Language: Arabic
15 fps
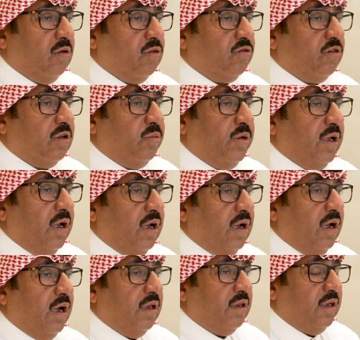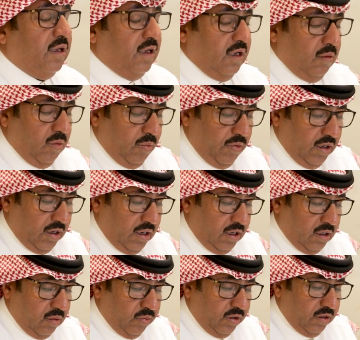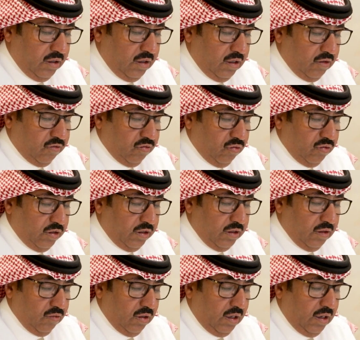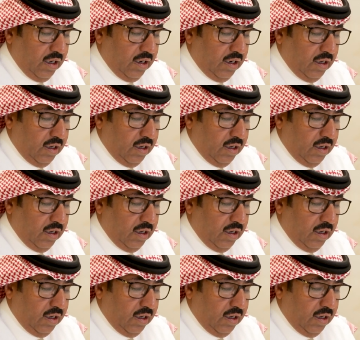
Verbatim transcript: خصت بها هذه المملكه العربيه السعوديه ولله